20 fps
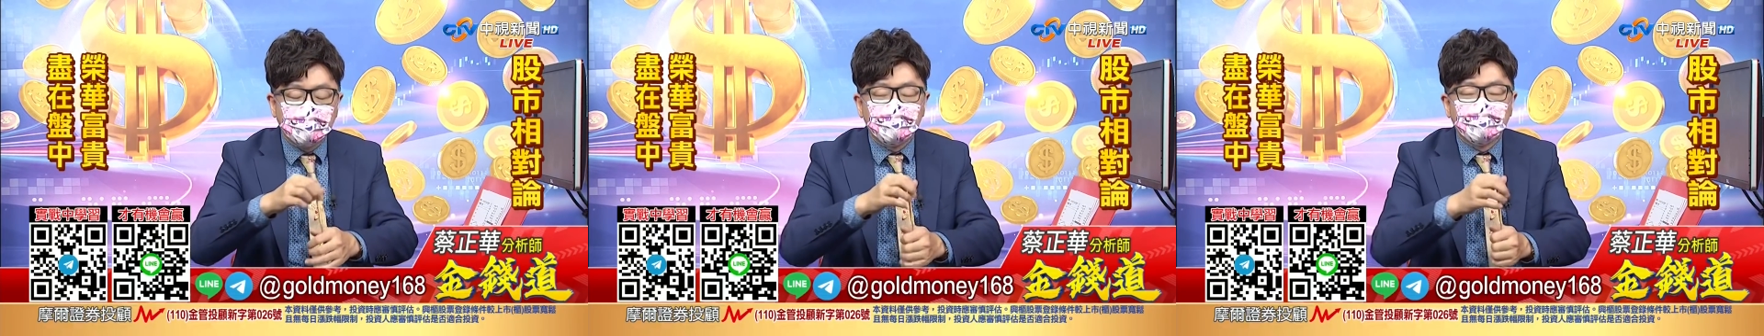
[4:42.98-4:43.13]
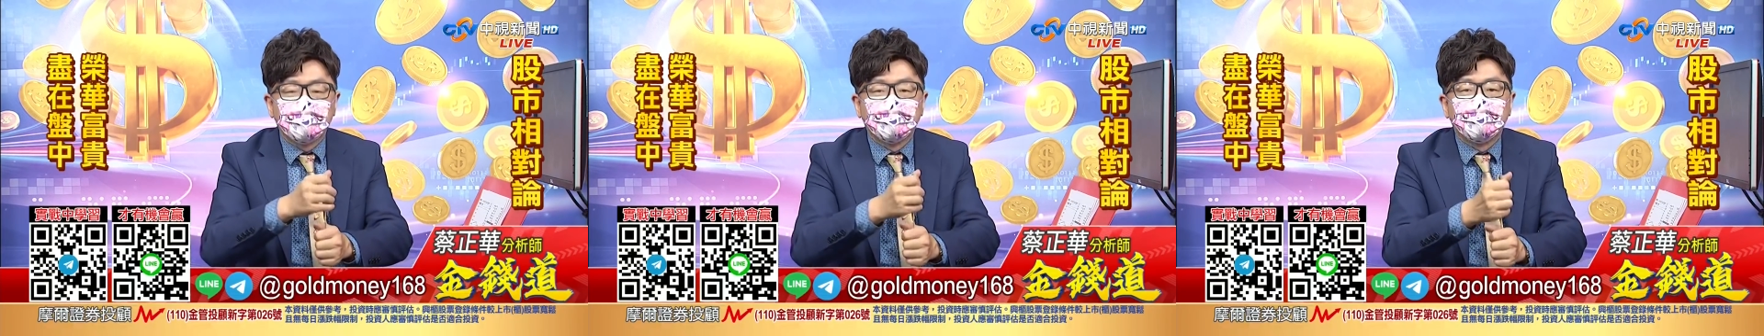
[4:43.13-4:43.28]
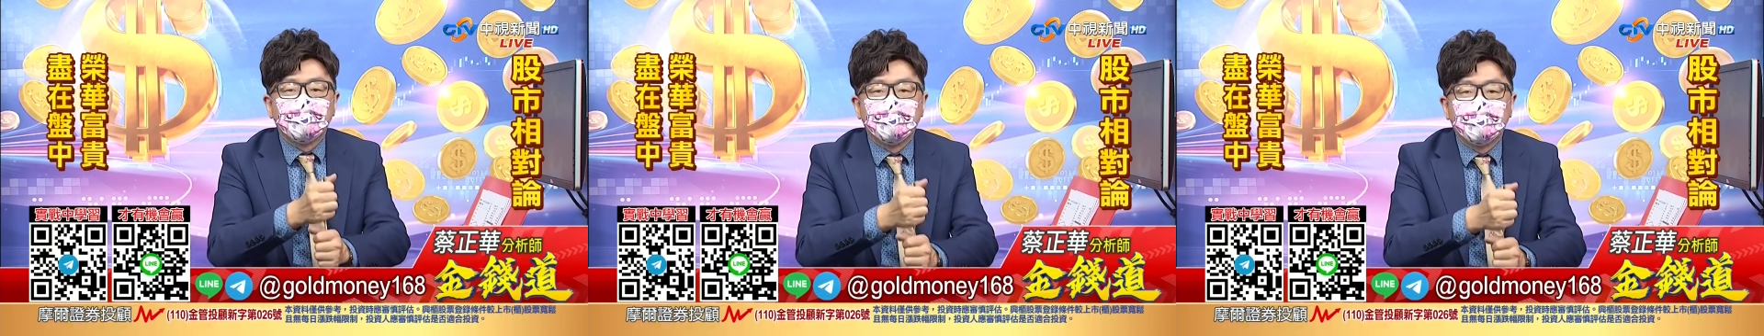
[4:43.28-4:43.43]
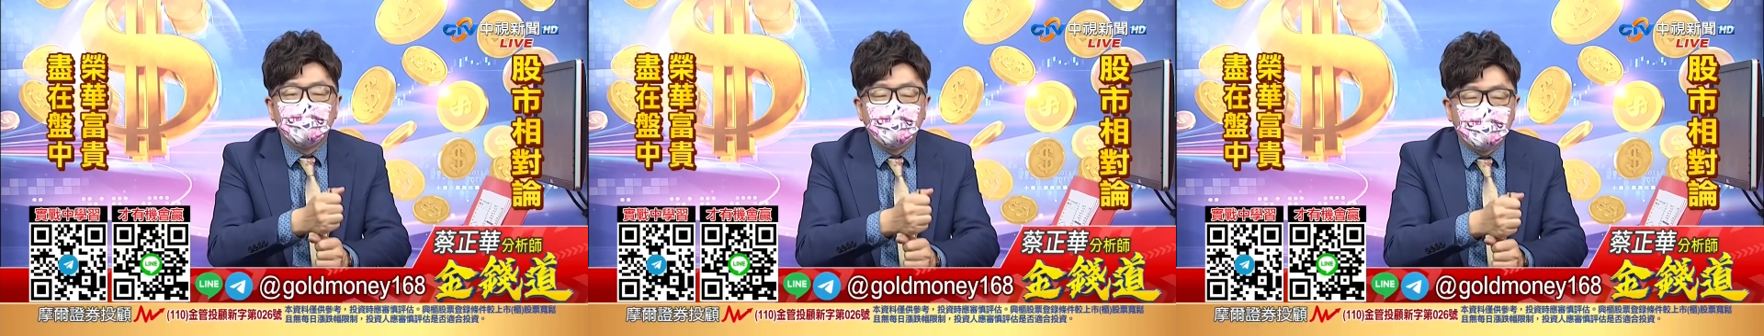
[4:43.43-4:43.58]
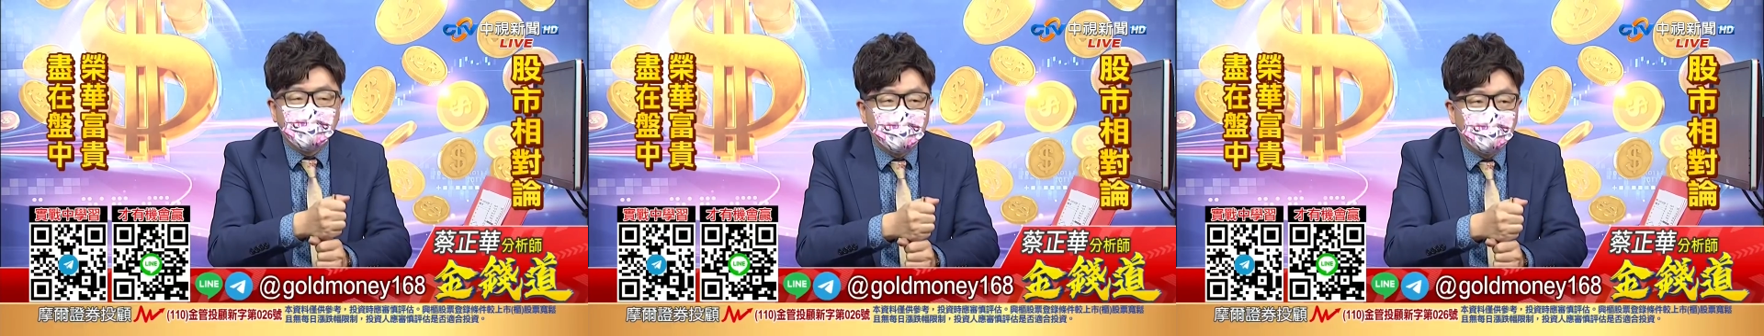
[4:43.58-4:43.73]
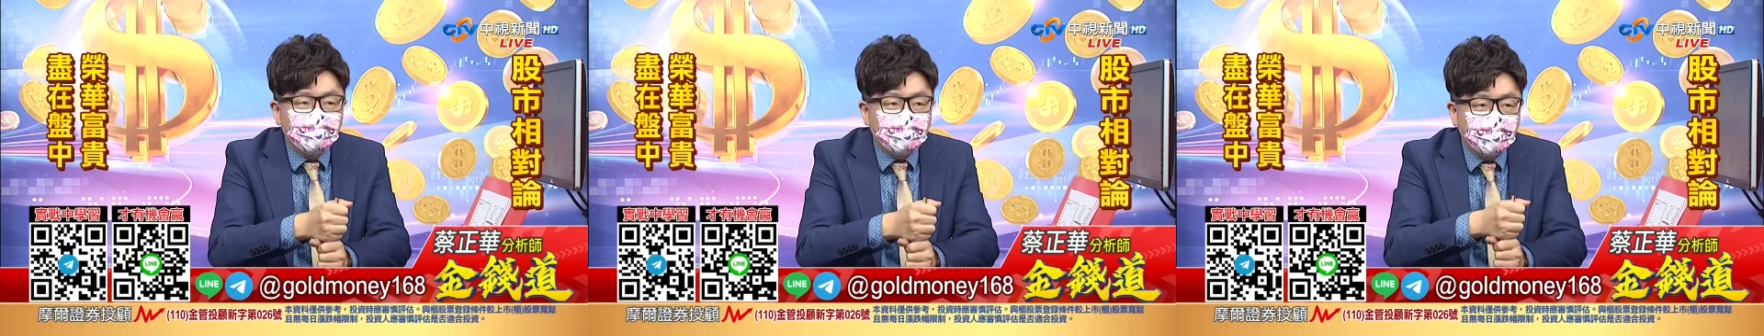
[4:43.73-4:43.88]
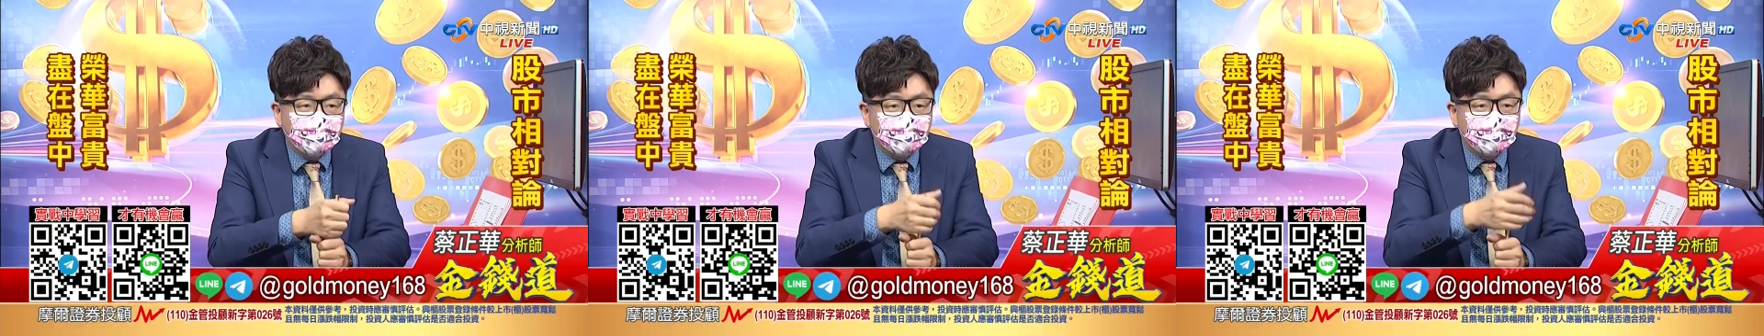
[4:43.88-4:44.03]
做，你
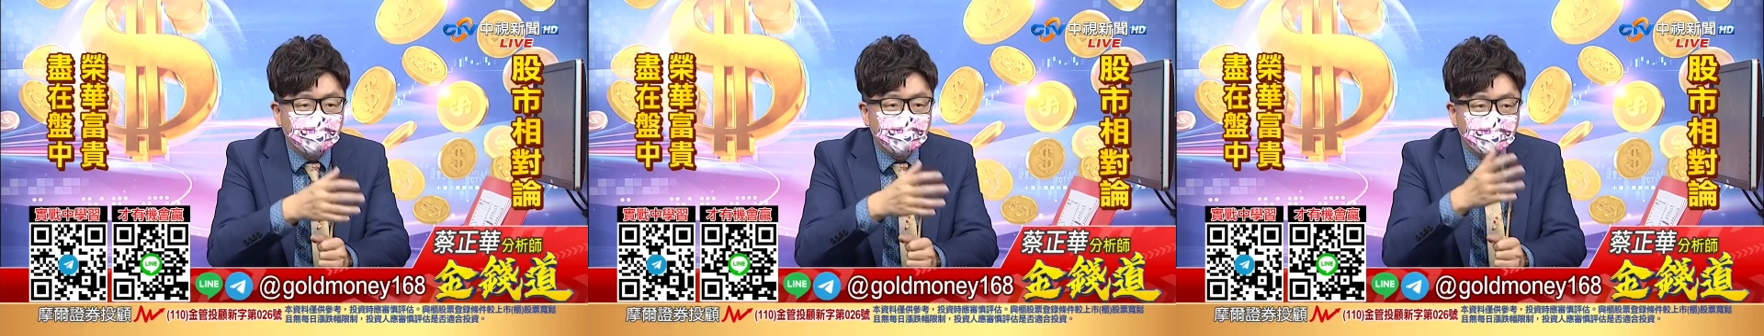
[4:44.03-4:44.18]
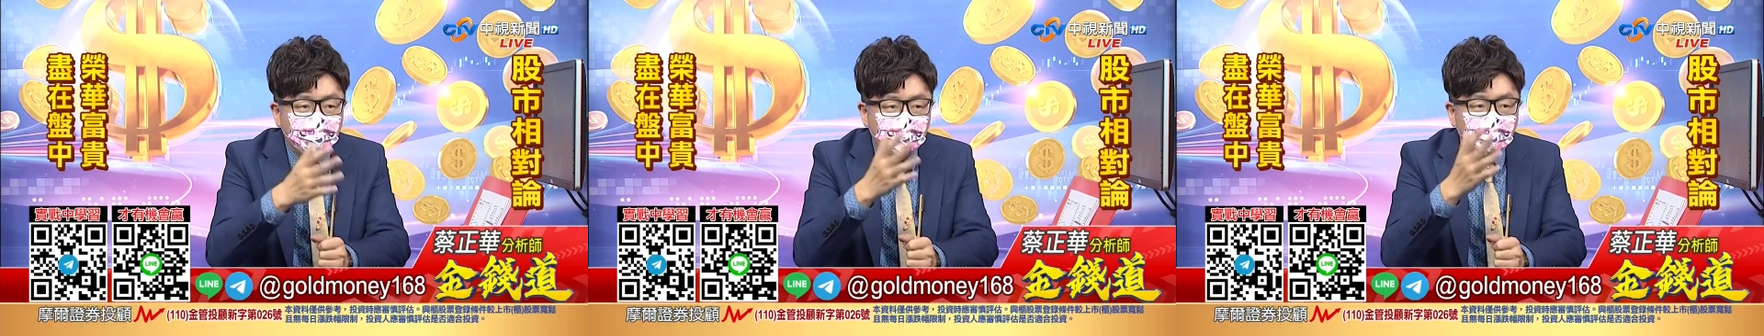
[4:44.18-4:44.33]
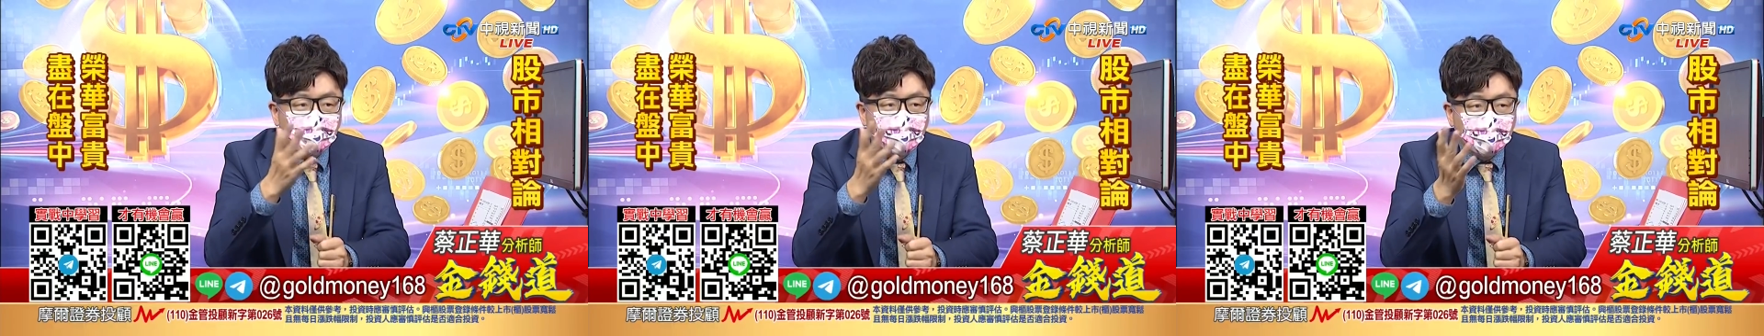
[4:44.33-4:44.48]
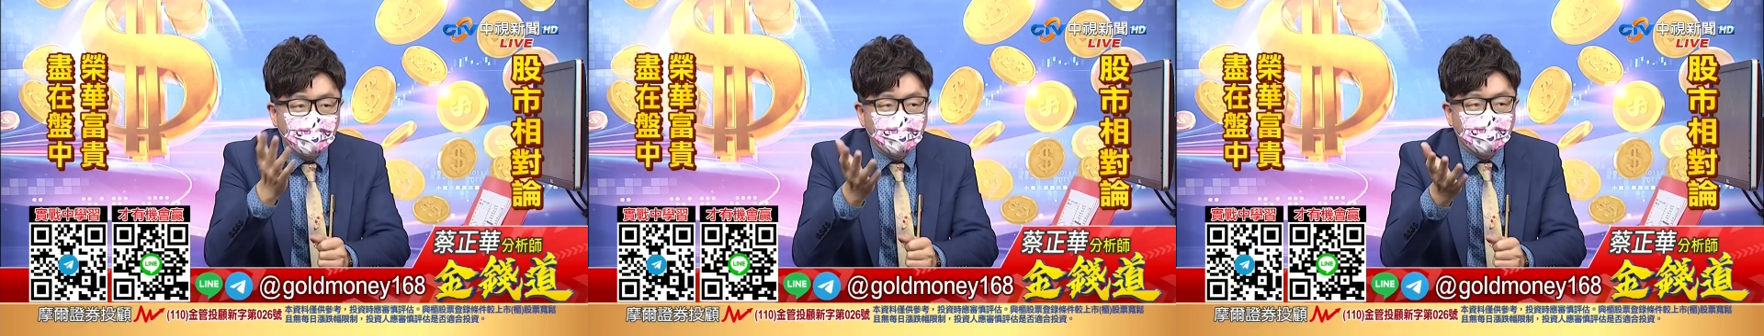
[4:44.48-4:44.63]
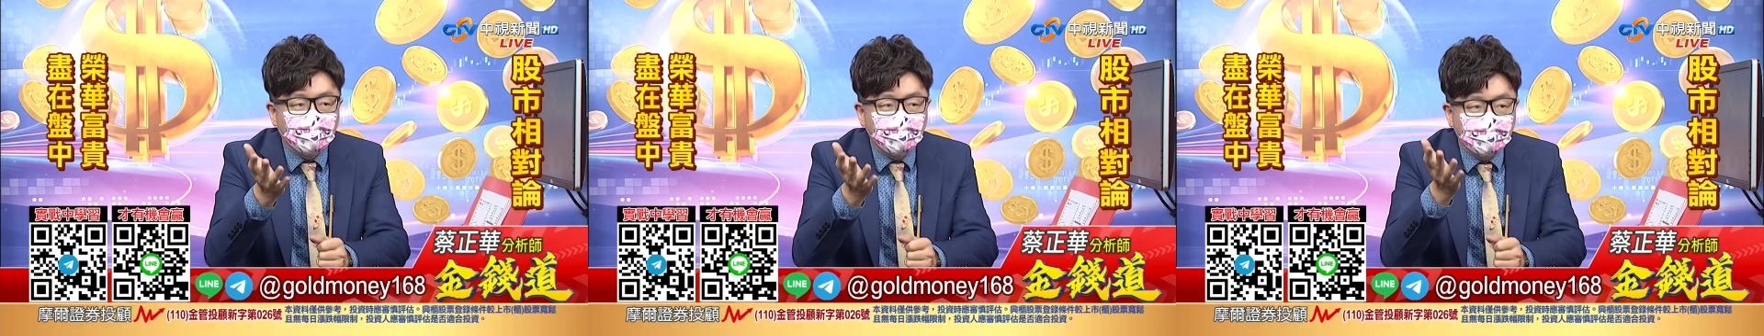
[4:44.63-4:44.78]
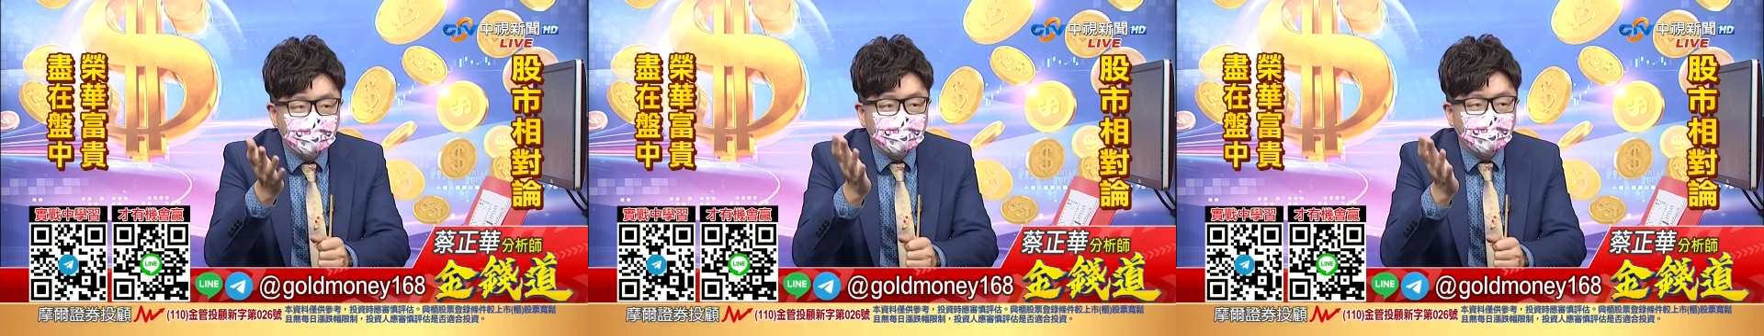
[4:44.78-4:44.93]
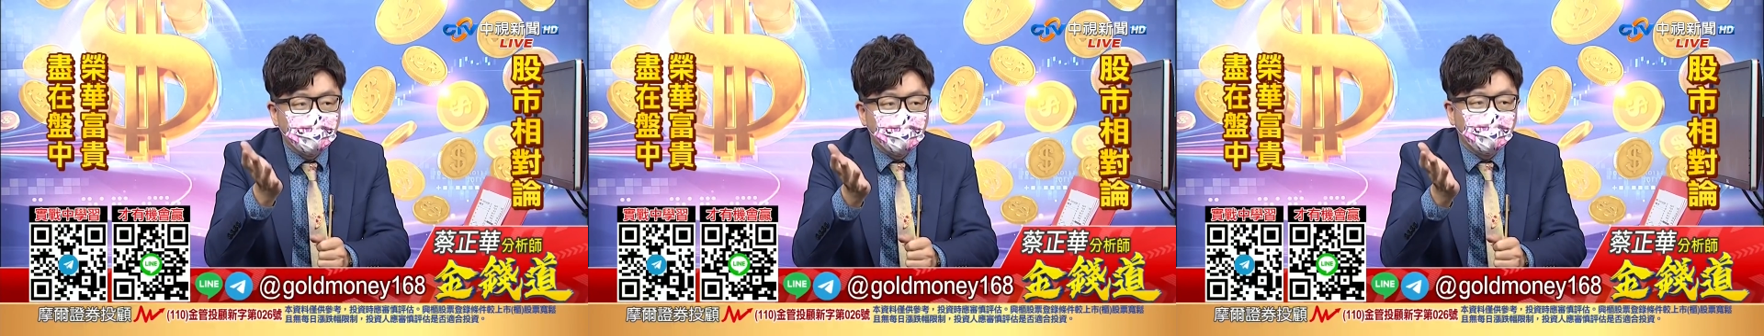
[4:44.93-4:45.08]
要拿到五百万、
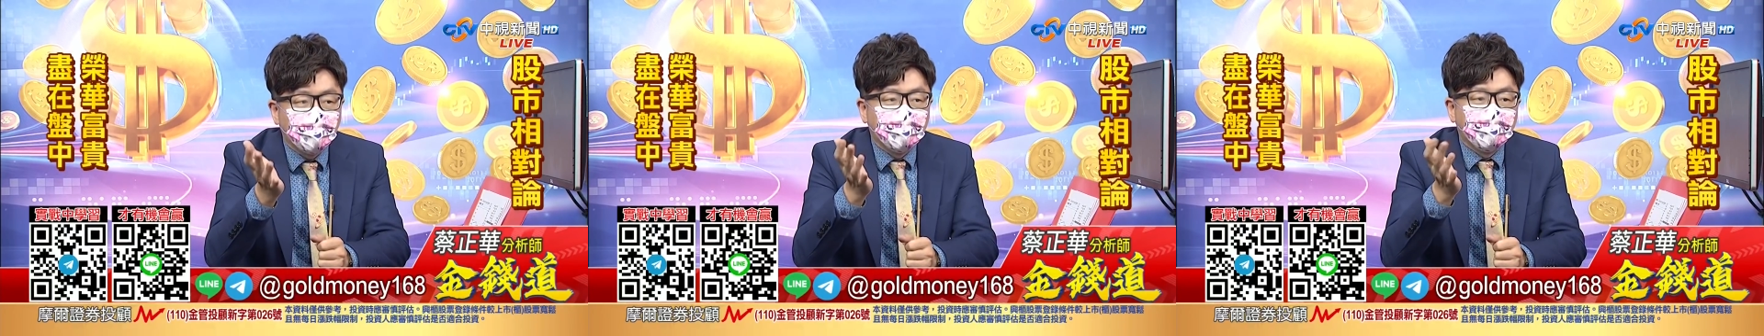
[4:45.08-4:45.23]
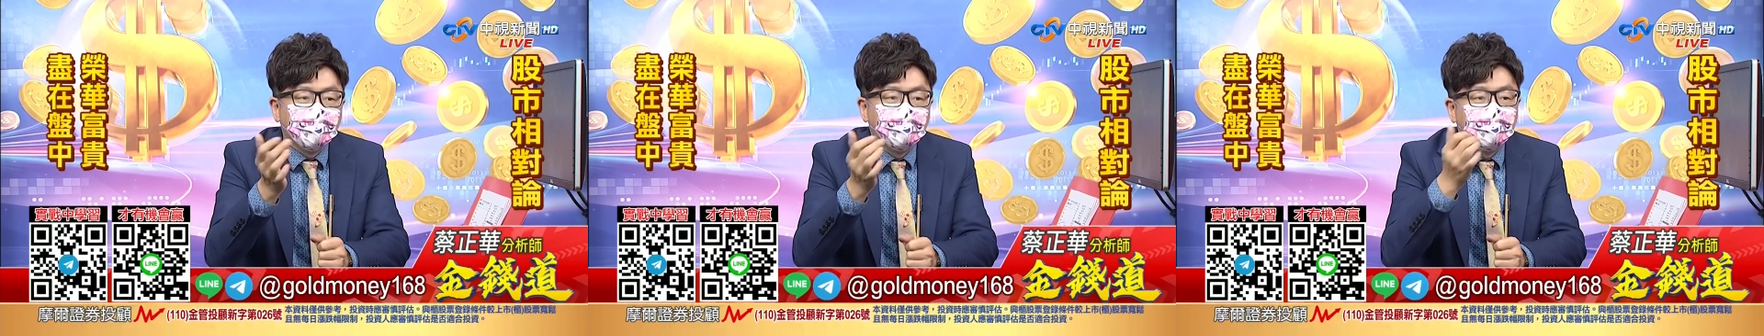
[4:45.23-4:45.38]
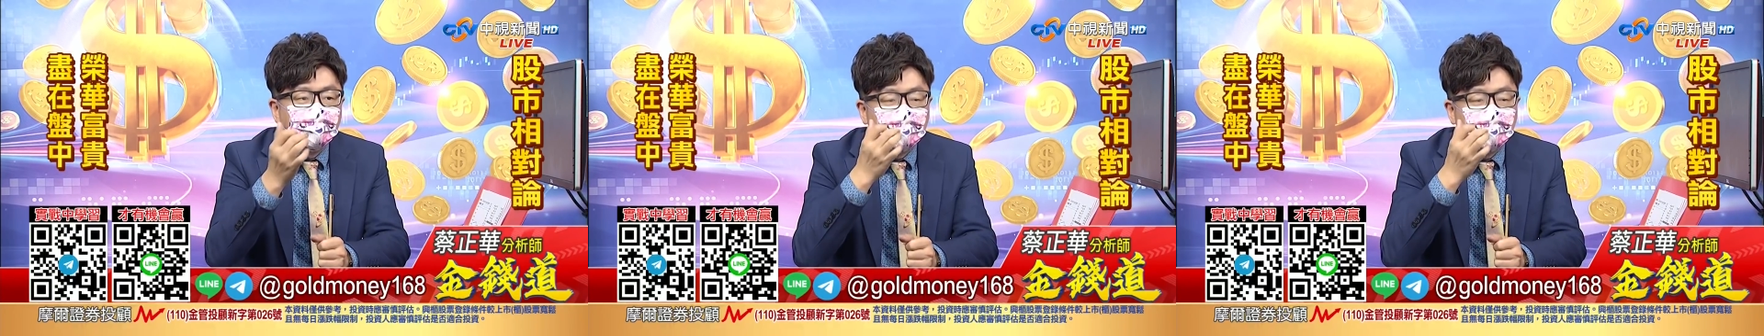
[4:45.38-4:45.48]
一千万，